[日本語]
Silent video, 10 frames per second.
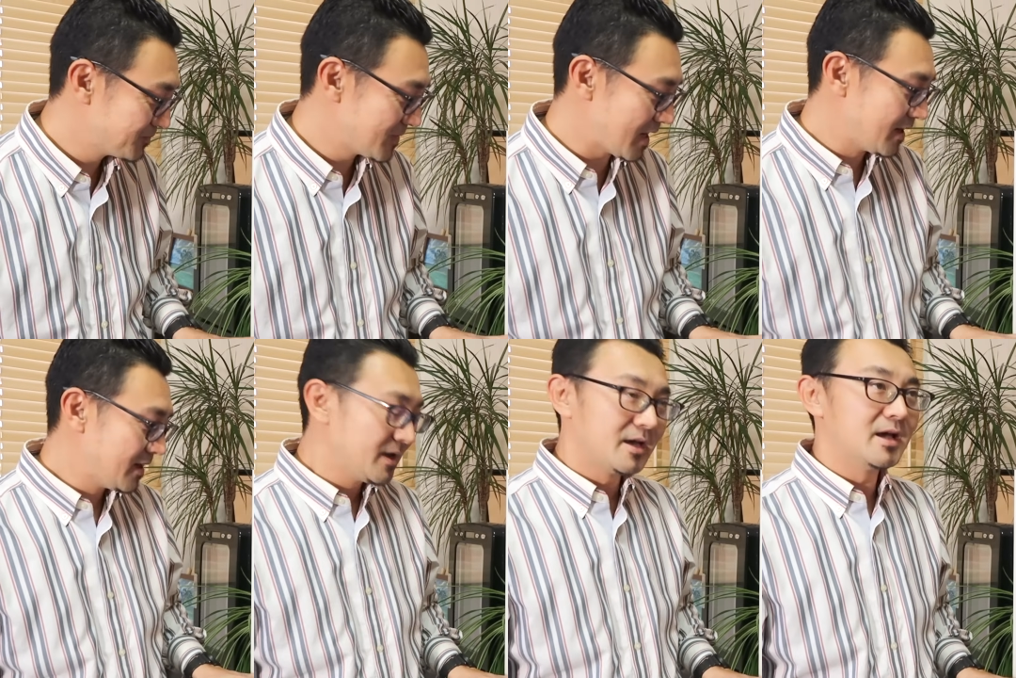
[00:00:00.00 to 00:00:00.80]
で、
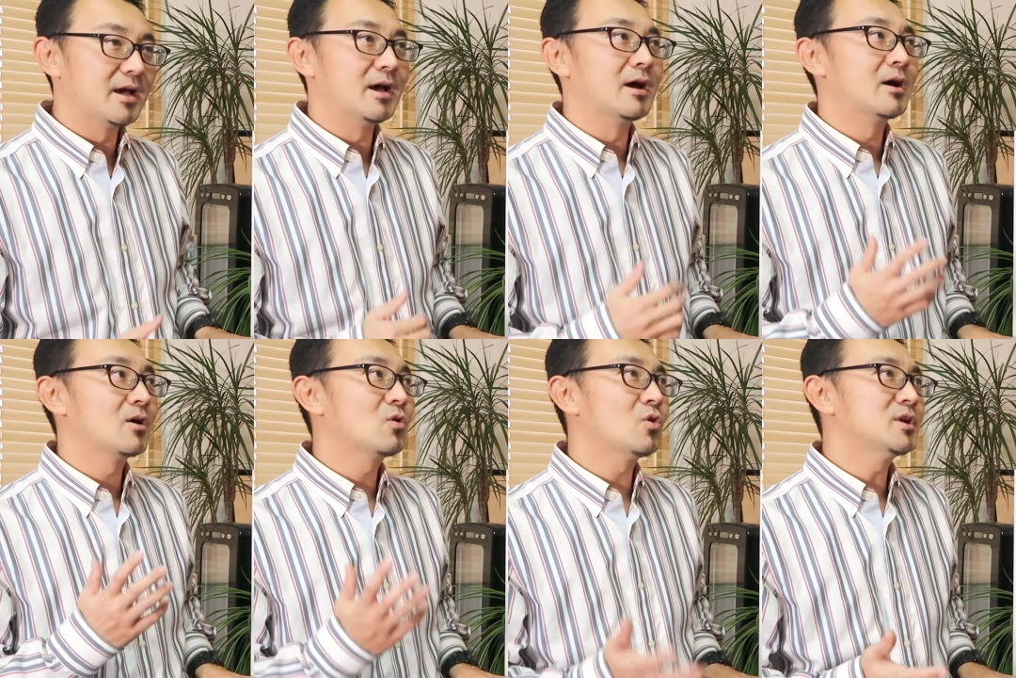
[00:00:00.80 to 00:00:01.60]

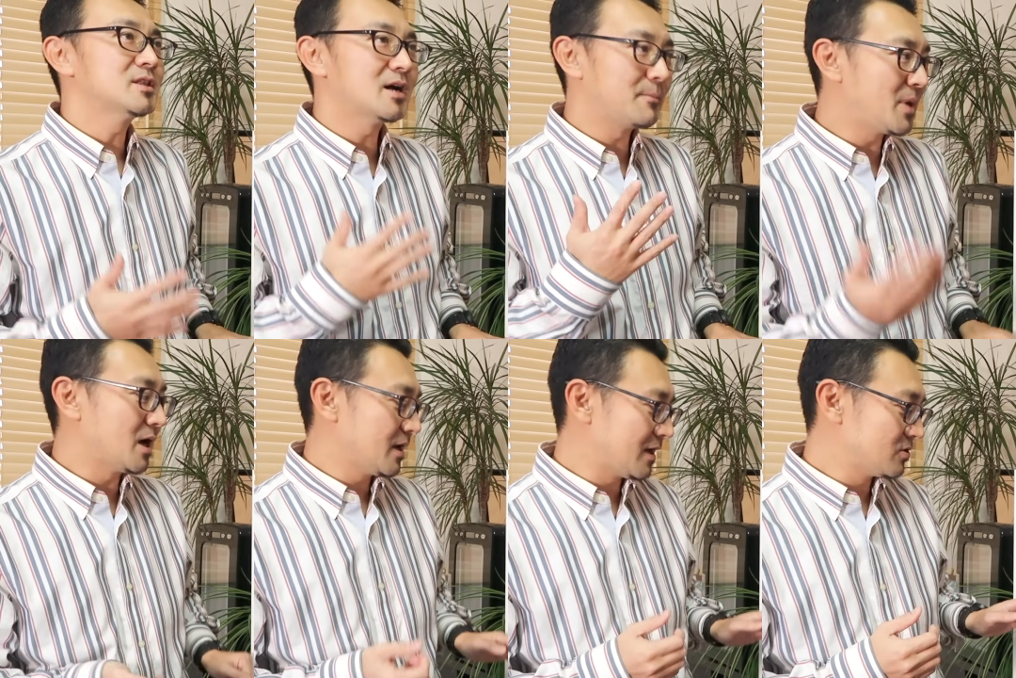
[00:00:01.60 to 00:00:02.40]
えー、こういった、
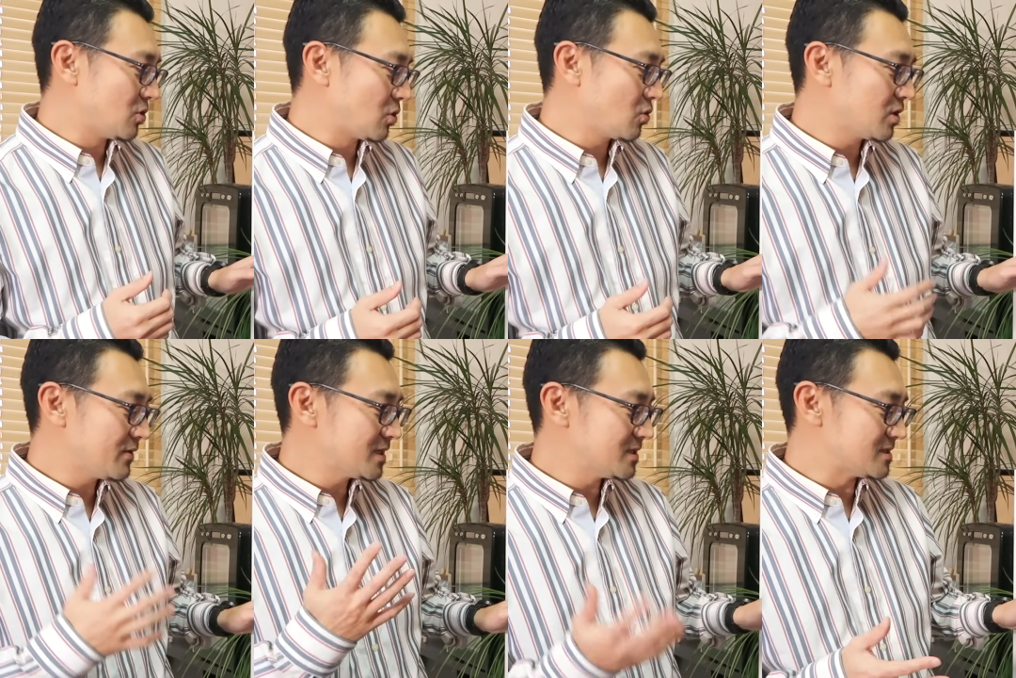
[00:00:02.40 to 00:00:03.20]
まあ、あのこれ
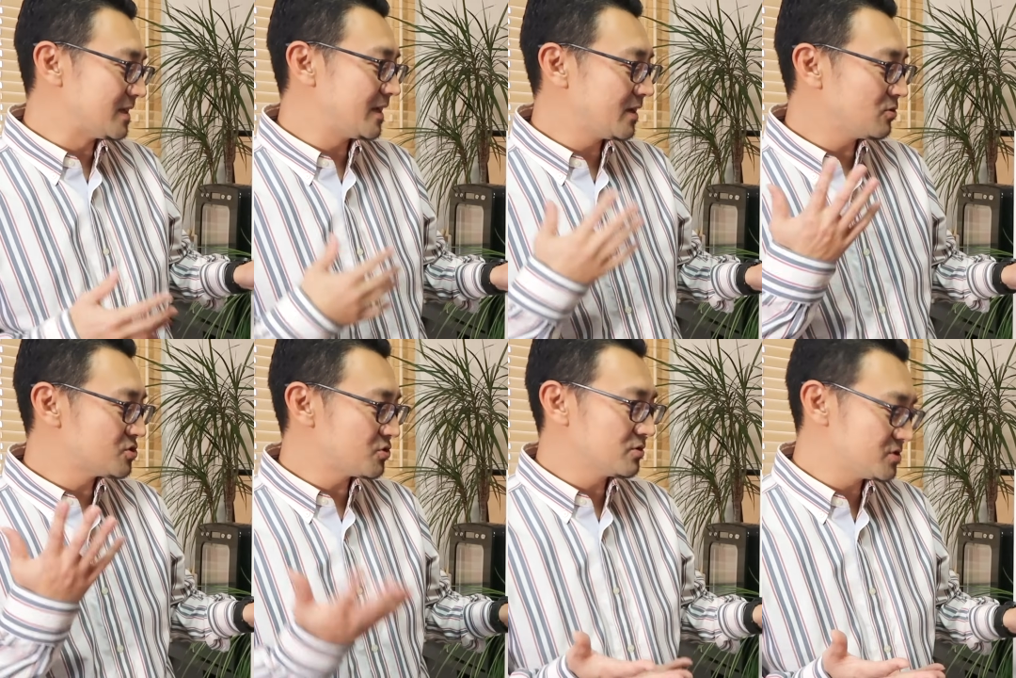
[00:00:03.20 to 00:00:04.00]
はですね英語
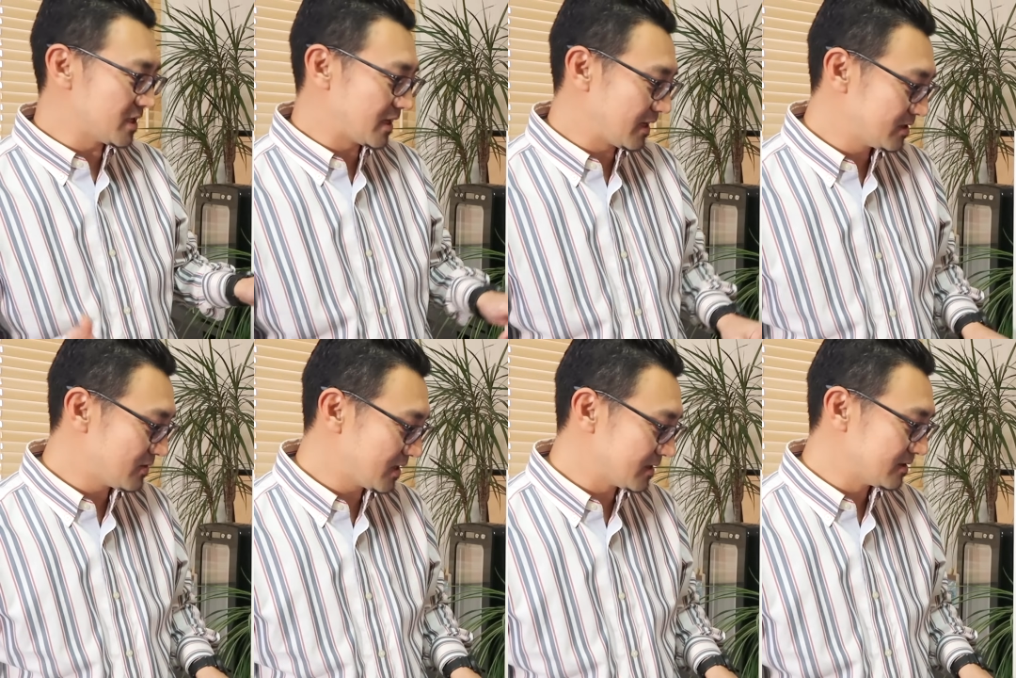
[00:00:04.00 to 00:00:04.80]
上級者に限る
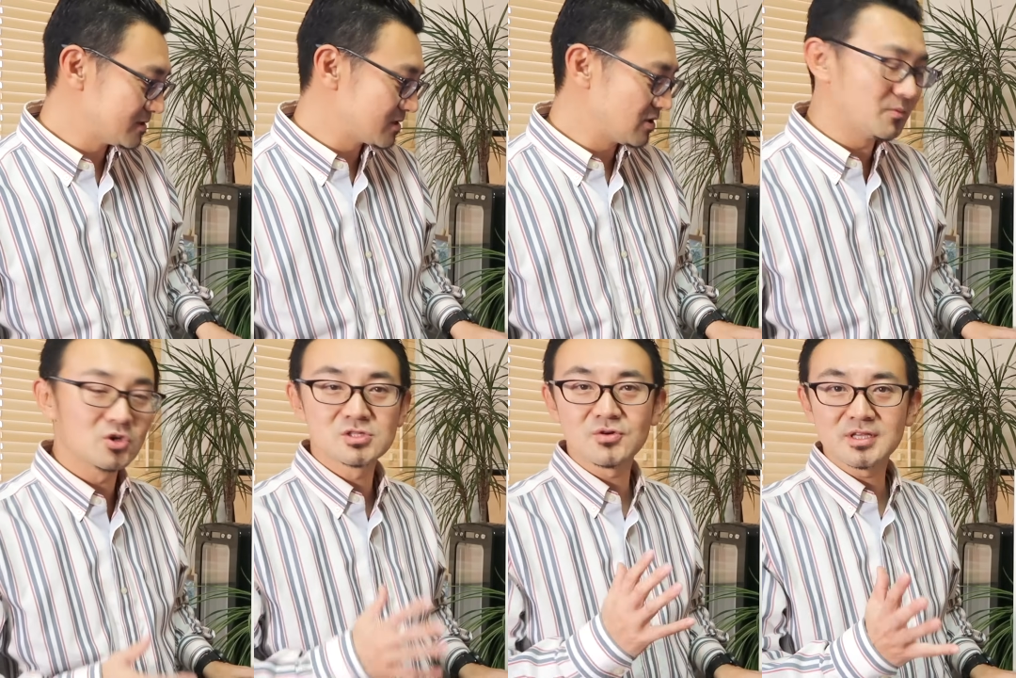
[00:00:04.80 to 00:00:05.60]
わけなんですけど
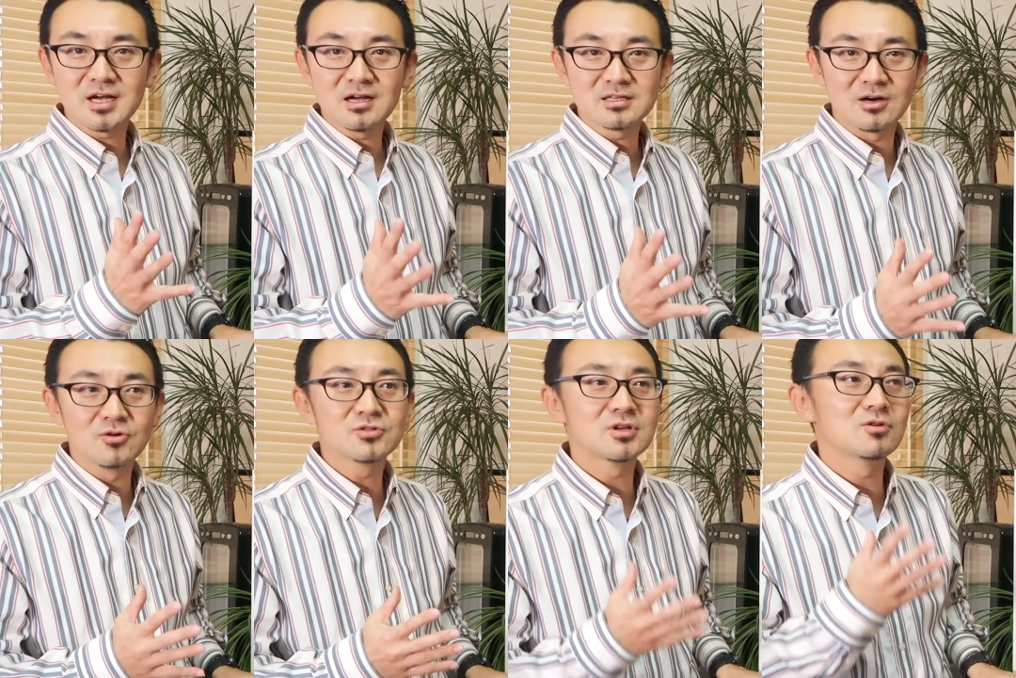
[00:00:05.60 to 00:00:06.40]
もそういった方は
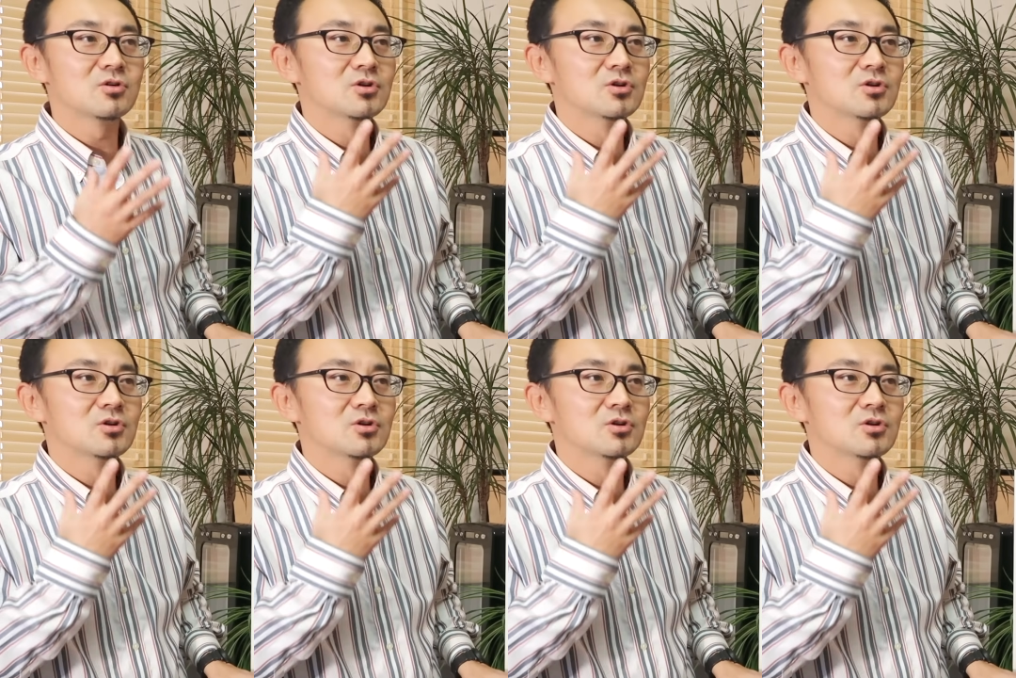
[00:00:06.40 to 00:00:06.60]
本当にこ